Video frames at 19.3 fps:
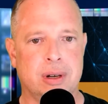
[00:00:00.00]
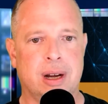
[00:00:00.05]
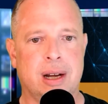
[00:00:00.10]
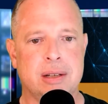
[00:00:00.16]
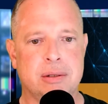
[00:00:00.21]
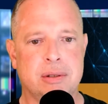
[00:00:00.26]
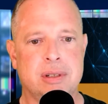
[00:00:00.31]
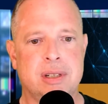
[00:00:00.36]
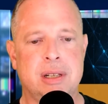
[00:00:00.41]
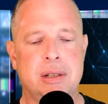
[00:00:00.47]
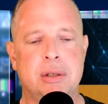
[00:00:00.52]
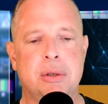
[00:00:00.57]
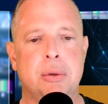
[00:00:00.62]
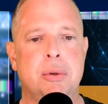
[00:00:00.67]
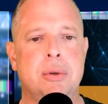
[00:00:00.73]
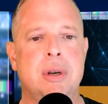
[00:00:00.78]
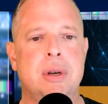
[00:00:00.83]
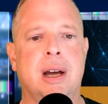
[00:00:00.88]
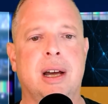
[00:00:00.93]
Also sieh
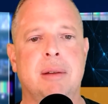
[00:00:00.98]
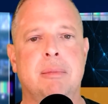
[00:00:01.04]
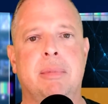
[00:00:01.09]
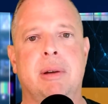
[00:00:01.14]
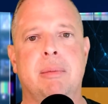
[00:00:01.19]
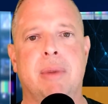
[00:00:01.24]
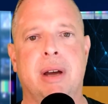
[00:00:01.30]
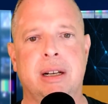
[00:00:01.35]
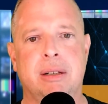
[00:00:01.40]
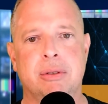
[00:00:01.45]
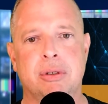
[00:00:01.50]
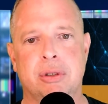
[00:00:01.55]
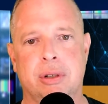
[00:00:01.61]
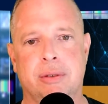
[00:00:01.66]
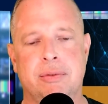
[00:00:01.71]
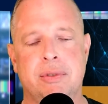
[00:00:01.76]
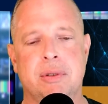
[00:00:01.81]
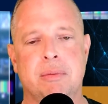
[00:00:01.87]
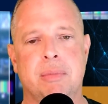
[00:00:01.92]
zu, gerade bei
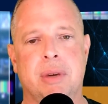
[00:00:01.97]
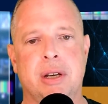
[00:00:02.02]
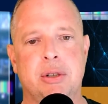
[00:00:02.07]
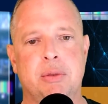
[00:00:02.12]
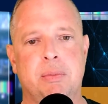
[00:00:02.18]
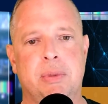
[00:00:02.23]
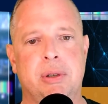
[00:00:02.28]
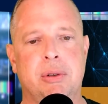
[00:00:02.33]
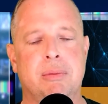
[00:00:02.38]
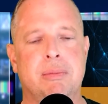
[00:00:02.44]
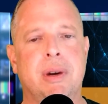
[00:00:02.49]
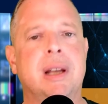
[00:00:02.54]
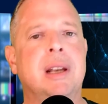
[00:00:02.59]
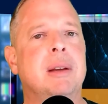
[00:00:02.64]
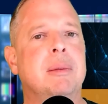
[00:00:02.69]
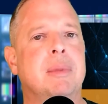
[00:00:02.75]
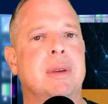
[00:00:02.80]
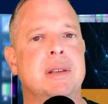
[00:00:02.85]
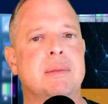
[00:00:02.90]
Microsoft zum Beispiel, um bei
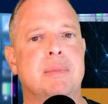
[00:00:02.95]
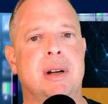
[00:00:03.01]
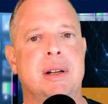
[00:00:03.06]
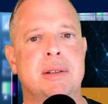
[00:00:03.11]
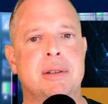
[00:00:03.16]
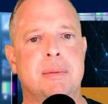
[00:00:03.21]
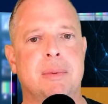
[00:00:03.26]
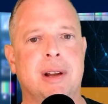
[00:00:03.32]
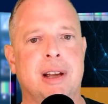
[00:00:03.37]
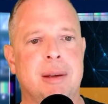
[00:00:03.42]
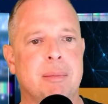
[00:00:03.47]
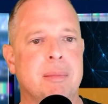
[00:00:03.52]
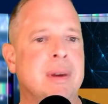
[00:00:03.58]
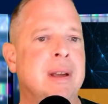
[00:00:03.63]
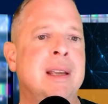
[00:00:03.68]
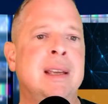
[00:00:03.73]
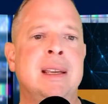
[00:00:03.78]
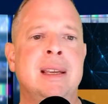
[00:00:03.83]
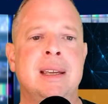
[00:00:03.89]
dem jetzt mal zu bleiben,
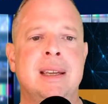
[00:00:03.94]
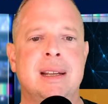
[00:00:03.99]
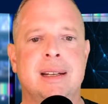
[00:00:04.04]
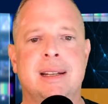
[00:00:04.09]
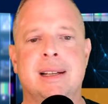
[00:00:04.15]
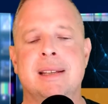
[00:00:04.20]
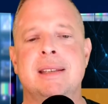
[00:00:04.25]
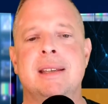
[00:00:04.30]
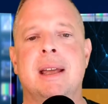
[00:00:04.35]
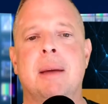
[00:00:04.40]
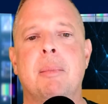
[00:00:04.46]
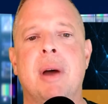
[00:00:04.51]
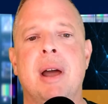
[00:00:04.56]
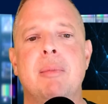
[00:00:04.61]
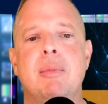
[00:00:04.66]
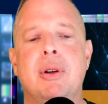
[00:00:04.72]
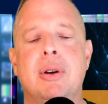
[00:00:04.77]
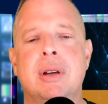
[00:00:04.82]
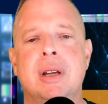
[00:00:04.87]
dass
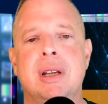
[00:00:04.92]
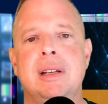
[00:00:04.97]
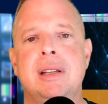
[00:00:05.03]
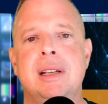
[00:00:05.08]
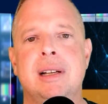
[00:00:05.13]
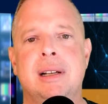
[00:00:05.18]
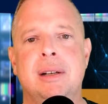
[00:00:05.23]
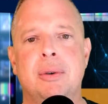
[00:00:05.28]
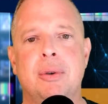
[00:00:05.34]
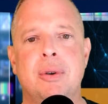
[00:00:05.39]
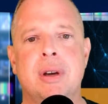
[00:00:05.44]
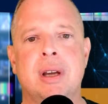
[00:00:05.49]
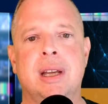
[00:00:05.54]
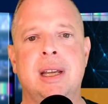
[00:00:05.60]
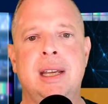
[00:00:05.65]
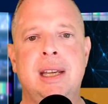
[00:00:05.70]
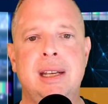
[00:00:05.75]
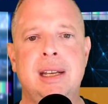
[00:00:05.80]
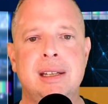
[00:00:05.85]
beim Login-Dialog
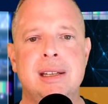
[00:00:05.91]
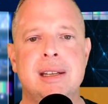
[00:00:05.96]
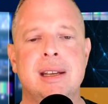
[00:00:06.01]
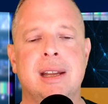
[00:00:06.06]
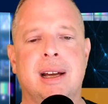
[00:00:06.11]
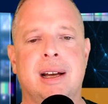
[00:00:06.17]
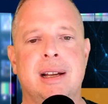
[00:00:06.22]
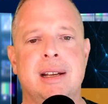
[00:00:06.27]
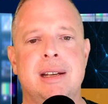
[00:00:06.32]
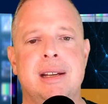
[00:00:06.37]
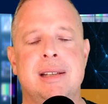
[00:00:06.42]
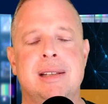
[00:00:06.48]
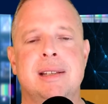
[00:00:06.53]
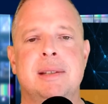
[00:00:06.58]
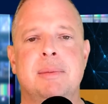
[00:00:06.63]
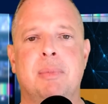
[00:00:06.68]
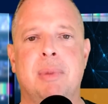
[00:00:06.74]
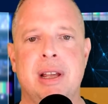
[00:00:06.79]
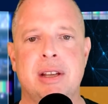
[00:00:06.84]
hinten dran dieser
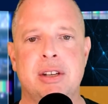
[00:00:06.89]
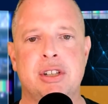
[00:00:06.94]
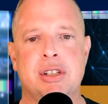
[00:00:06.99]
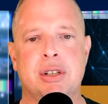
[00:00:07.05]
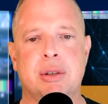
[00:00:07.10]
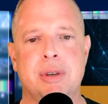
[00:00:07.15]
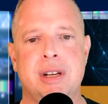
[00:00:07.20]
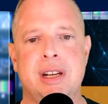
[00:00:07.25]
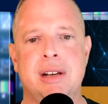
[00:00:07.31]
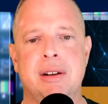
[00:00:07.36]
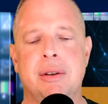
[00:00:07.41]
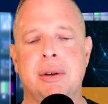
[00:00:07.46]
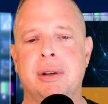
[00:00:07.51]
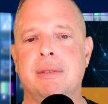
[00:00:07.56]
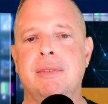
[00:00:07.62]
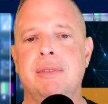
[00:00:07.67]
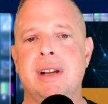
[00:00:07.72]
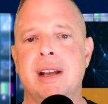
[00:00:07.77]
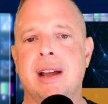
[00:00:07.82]
Splash-Screen
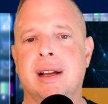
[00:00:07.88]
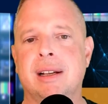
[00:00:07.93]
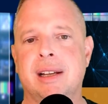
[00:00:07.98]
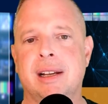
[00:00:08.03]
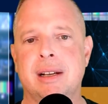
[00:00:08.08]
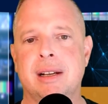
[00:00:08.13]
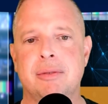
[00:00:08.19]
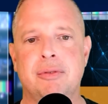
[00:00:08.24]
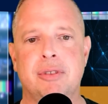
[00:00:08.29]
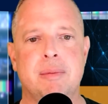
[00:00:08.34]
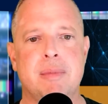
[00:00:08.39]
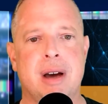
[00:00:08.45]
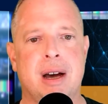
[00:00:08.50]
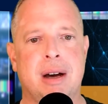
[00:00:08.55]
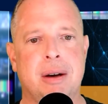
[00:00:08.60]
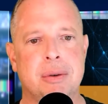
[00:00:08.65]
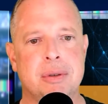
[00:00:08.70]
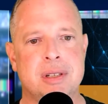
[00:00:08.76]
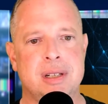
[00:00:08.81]
irgendwie nach deiner Firma
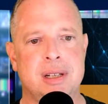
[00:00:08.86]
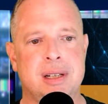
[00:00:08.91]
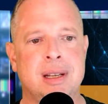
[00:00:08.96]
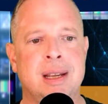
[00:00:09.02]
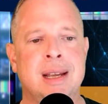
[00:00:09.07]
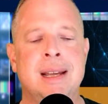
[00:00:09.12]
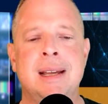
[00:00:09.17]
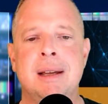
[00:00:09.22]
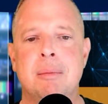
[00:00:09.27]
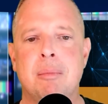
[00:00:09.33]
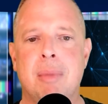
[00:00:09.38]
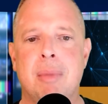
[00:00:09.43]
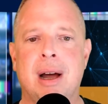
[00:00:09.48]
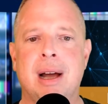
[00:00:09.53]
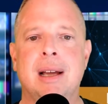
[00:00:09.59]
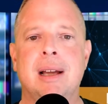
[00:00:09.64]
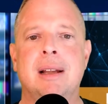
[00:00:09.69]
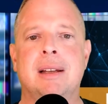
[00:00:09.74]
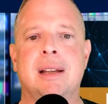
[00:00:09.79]
aussieht.
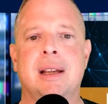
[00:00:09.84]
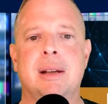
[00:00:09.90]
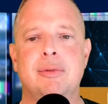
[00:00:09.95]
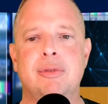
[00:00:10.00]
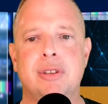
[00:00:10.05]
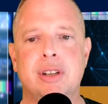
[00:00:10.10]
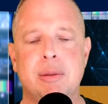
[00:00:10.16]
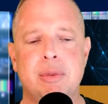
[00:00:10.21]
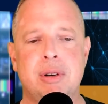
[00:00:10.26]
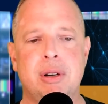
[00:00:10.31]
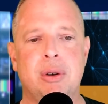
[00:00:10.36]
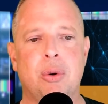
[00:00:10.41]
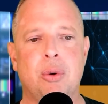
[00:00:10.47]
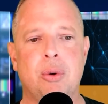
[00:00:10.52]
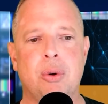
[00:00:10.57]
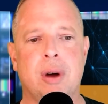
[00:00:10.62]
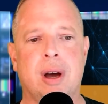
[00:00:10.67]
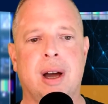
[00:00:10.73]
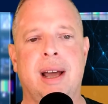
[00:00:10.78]
Mach dein
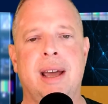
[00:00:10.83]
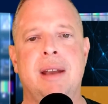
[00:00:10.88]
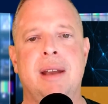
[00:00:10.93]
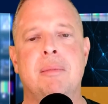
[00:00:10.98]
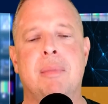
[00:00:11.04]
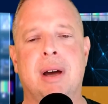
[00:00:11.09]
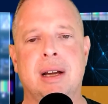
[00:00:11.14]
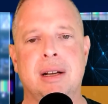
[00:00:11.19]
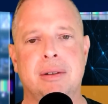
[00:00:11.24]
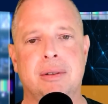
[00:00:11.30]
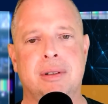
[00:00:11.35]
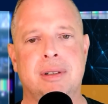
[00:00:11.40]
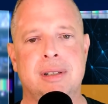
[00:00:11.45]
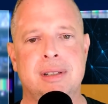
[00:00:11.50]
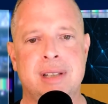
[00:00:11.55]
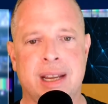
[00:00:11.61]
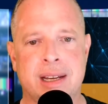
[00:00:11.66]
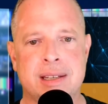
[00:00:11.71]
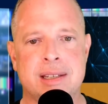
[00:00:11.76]
Firmenlogo rein, mach noch
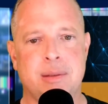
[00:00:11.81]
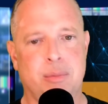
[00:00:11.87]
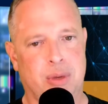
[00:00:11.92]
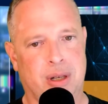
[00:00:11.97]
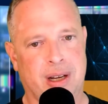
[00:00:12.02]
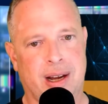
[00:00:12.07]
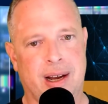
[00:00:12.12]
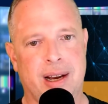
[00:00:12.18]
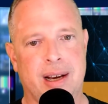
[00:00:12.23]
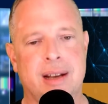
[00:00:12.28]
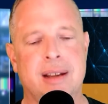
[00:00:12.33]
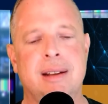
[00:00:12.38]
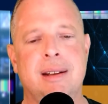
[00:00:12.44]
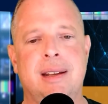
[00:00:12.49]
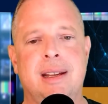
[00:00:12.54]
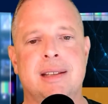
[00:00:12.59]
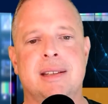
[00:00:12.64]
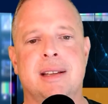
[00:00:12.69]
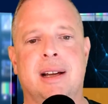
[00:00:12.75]
einen Text mit rein,
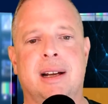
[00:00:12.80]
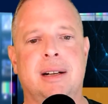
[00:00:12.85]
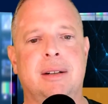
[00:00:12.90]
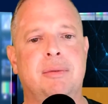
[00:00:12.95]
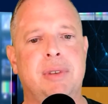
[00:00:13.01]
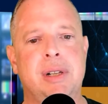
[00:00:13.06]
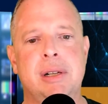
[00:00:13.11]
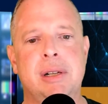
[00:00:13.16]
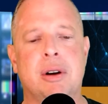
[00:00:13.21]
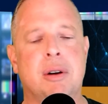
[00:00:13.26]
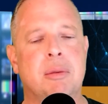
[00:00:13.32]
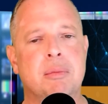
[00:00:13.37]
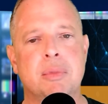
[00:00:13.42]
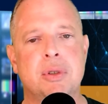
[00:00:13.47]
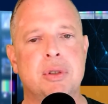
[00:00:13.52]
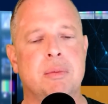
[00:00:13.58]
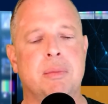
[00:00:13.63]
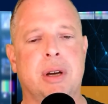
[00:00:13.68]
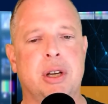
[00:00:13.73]
der sagt, willkommen
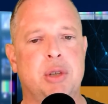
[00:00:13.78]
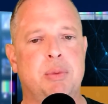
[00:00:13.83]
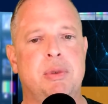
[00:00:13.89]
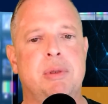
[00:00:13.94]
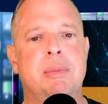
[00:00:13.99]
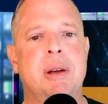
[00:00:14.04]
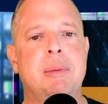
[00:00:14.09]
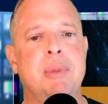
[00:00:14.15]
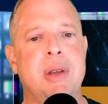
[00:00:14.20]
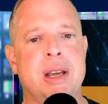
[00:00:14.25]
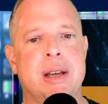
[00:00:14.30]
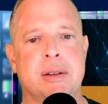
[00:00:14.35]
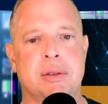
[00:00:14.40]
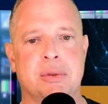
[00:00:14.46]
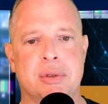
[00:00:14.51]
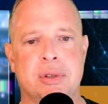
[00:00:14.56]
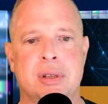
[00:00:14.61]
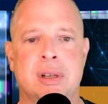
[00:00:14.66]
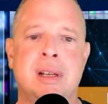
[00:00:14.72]
zum Beispiel bei
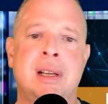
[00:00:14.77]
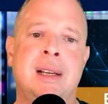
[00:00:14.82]
Pegasus.